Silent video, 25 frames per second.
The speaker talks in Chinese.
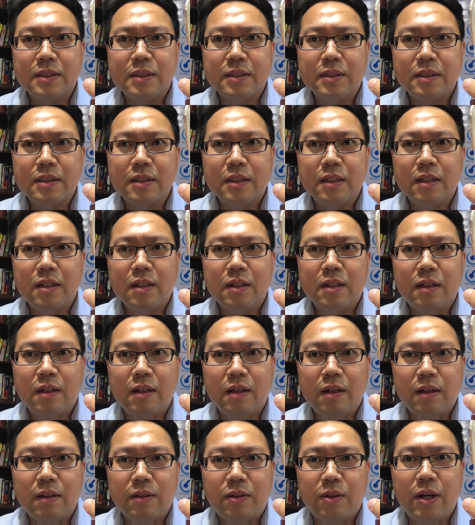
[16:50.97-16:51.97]
到了
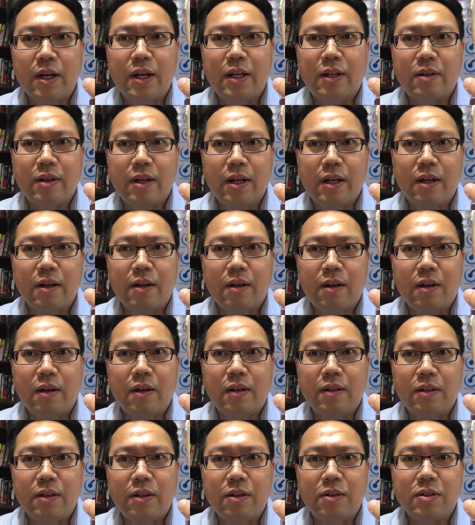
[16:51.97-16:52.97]
啊。对对，
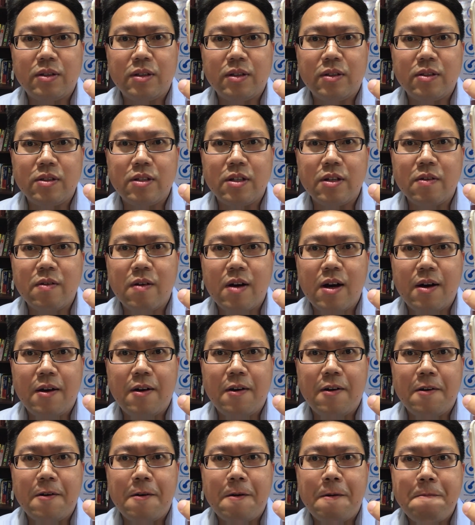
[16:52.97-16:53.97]
哦，也有这种情况
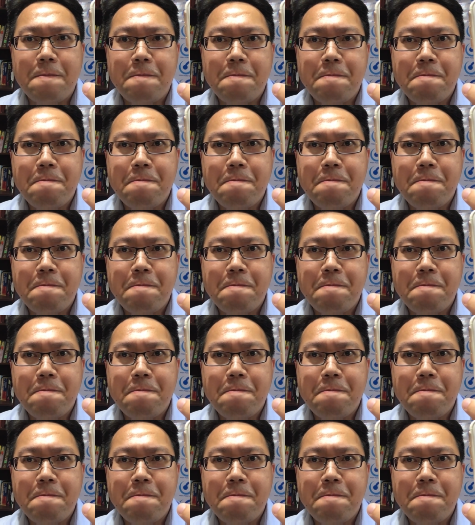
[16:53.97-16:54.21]
啊。